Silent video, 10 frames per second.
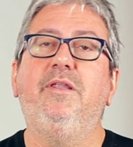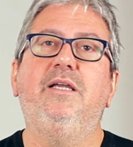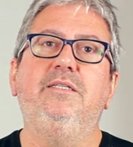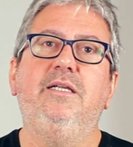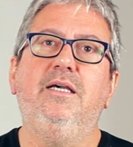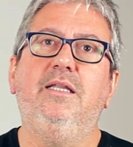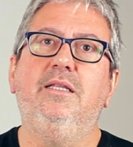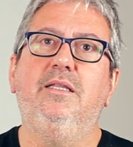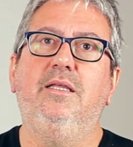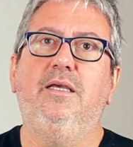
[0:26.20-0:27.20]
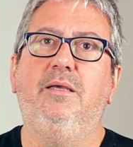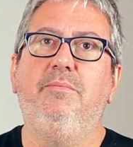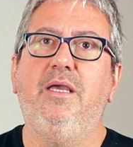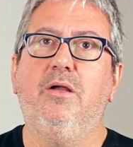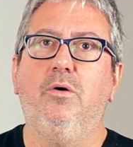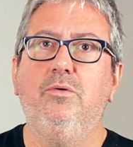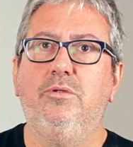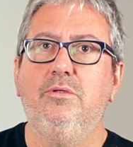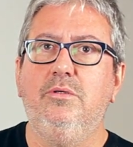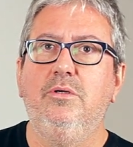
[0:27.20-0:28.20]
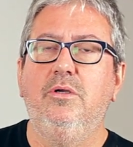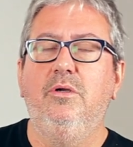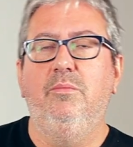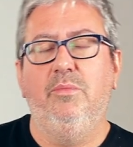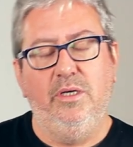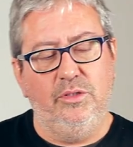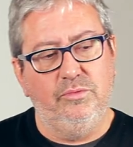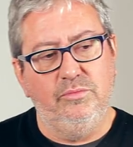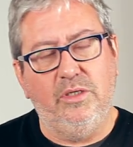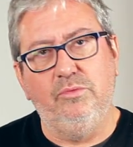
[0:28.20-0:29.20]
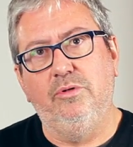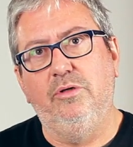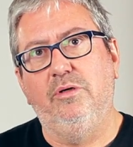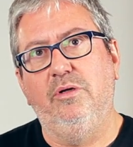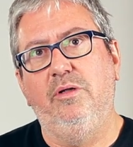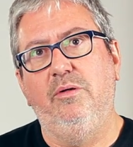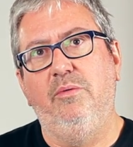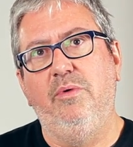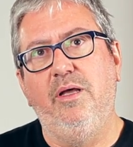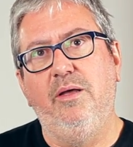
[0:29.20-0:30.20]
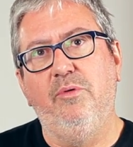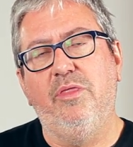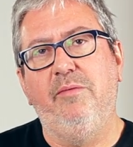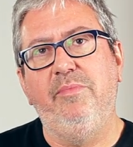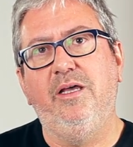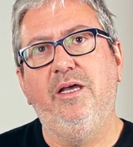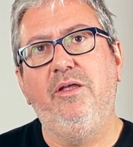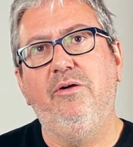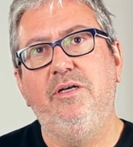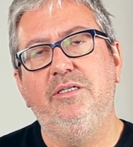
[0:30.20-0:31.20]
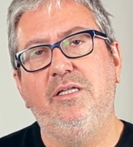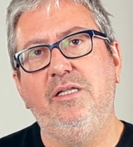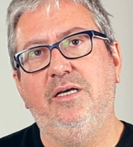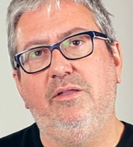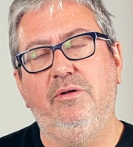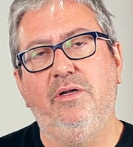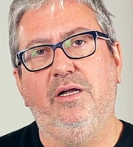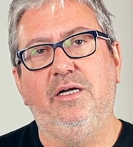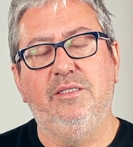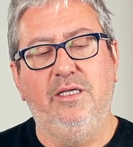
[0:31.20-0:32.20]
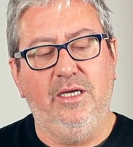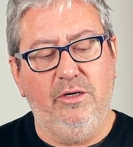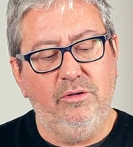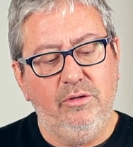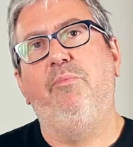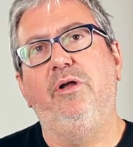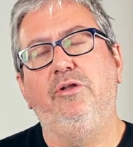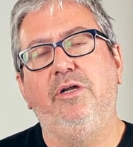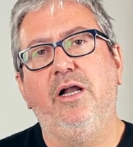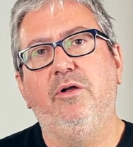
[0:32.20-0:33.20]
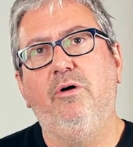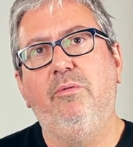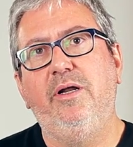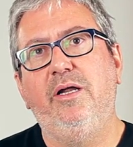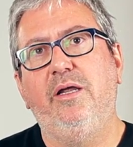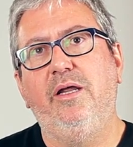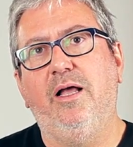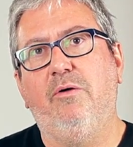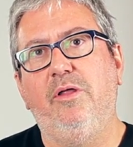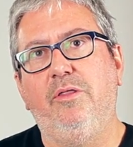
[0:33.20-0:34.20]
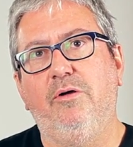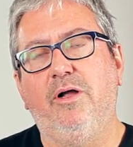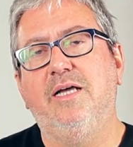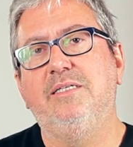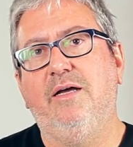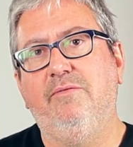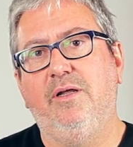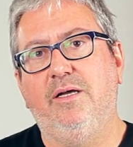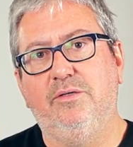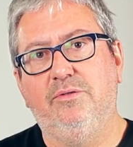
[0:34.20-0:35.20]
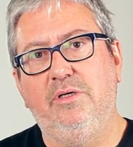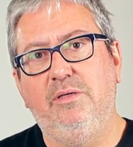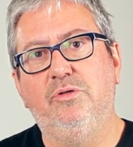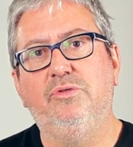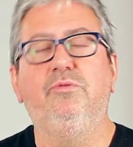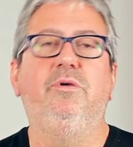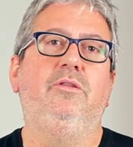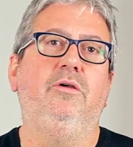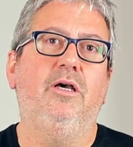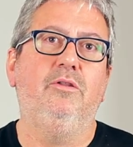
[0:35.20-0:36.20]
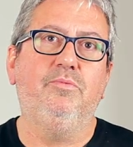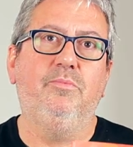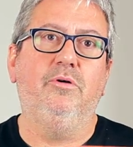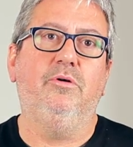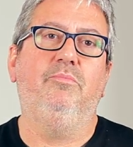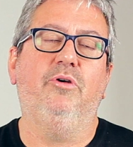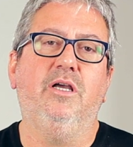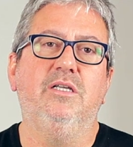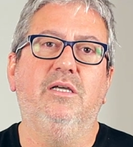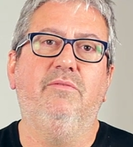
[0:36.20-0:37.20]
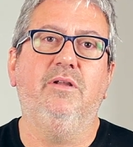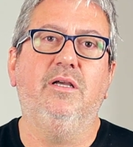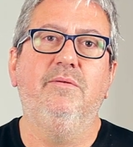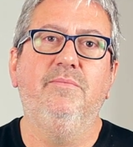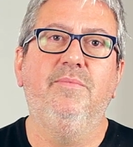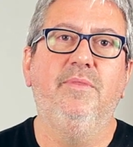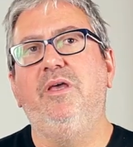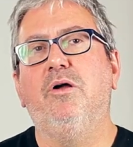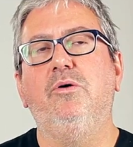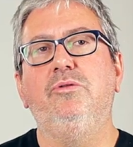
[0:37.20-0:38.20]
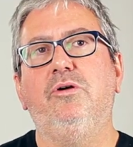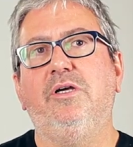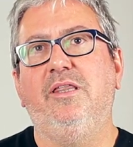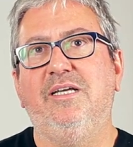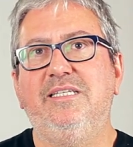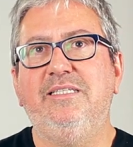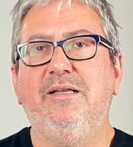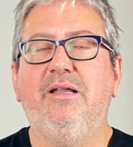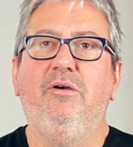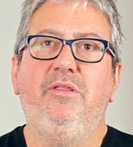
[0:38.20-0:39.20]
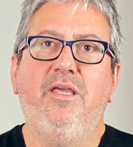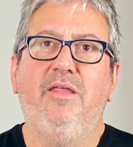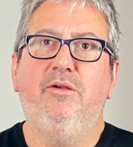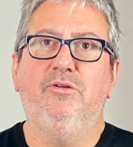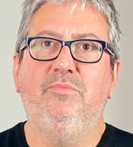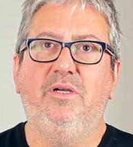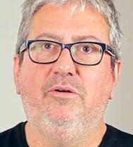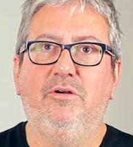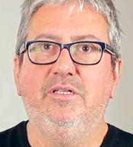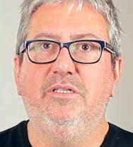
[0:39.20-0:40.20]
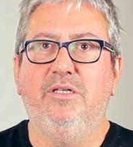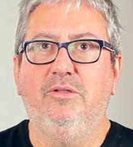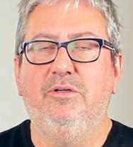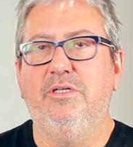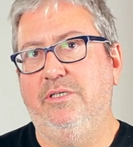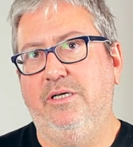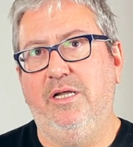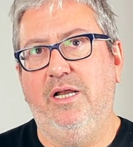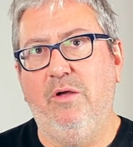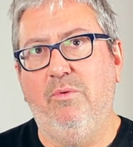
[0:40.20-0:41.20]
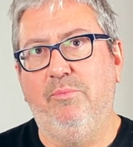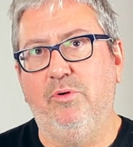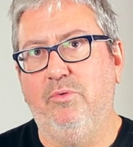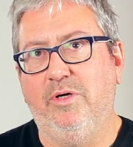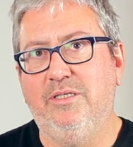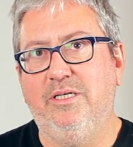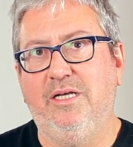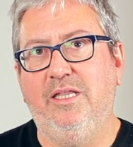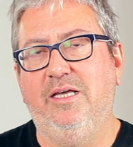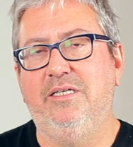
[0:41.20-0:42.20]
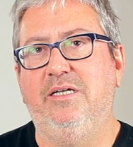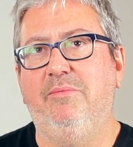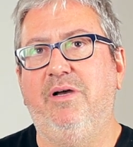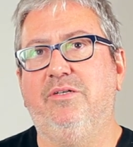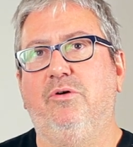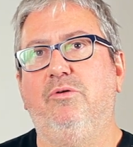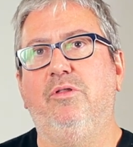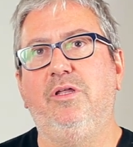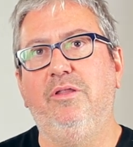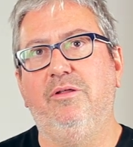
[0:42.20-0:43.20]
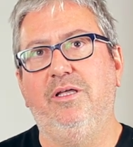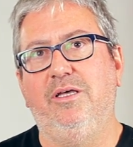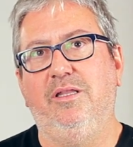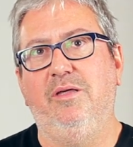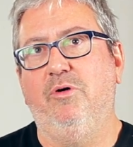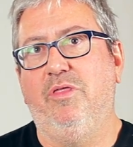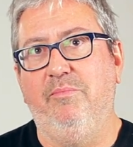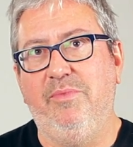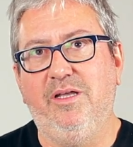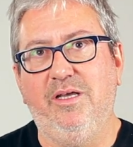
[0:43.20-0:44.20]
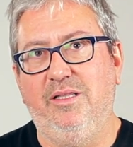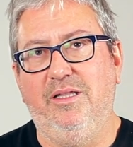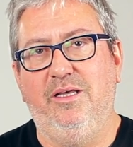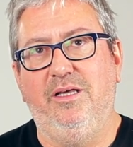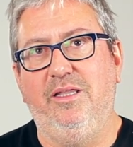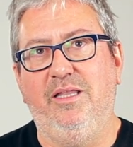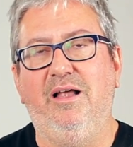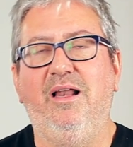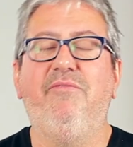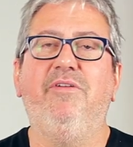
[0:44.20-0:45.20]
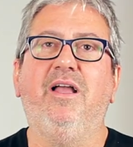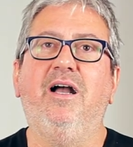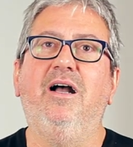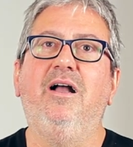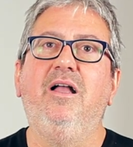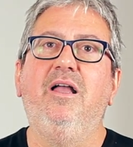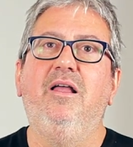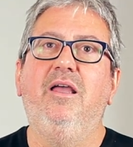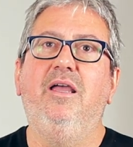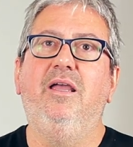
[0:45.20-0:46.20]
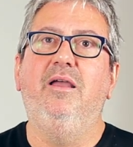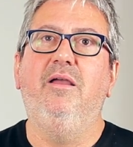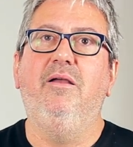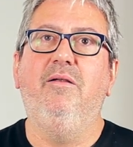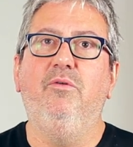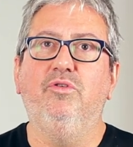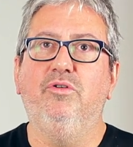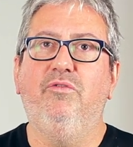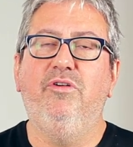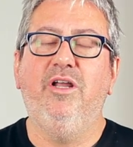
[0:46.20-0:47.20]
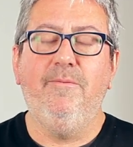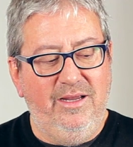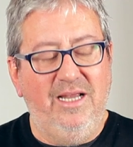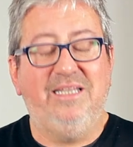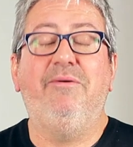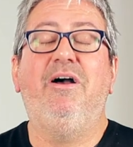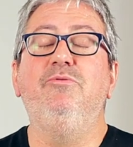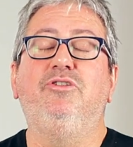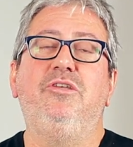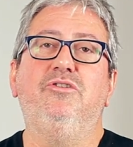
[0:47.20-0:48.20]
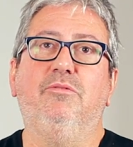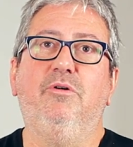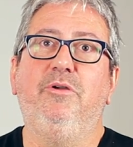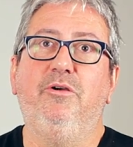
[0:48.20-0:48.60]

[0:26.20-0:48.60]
pie de Siena de Mia Couto, es un autor eh, eh, mozambiqueño y está editado en castellano por Editorial Cobre en la colección Casa África. Son libros subvencionados por, por Casa África. Mia Couto quizás es el, hoy día de los mejores escritores en, lengua portuguesa, quizás el más conocido de, Mozambique y de, y de África eh, lusófona. Ella trabajado muchos años como